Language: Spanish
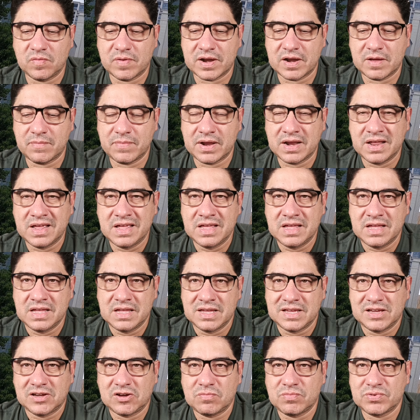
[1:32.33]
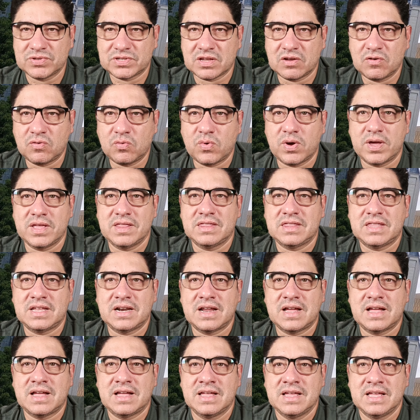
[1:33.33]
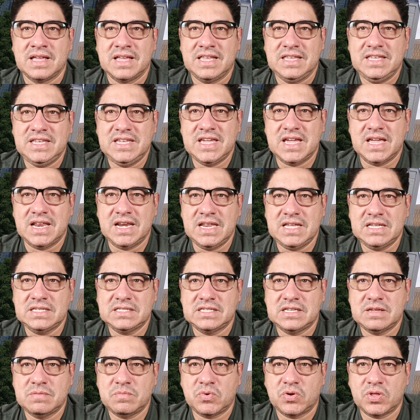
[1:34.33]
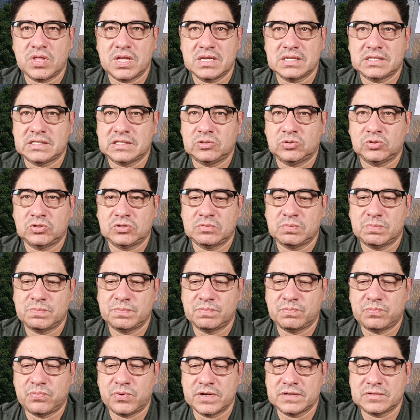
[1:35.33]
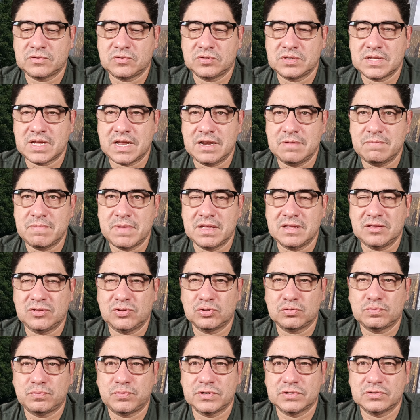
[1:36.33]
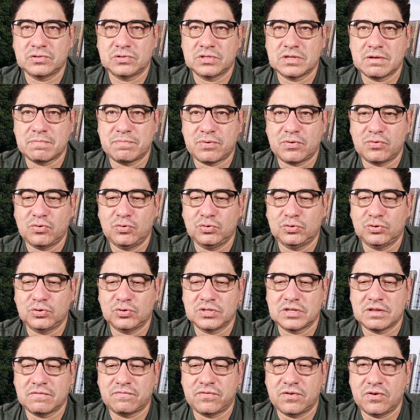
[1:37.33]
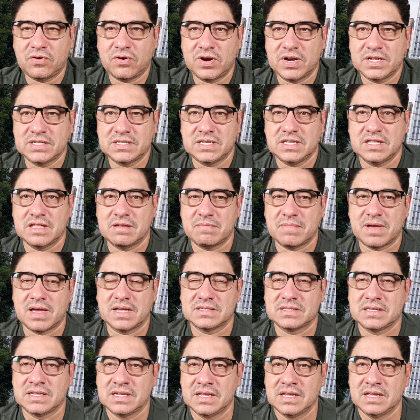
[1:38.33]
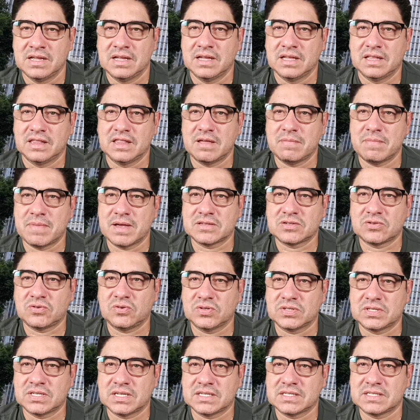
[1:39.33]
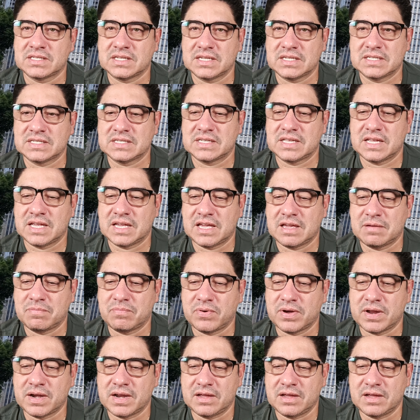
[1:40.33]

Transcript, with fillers: van a ver cómo se encuentra llenísimo de estos puestos de alimentos, puestos de productos, de flores y demás, cosas este, que pueden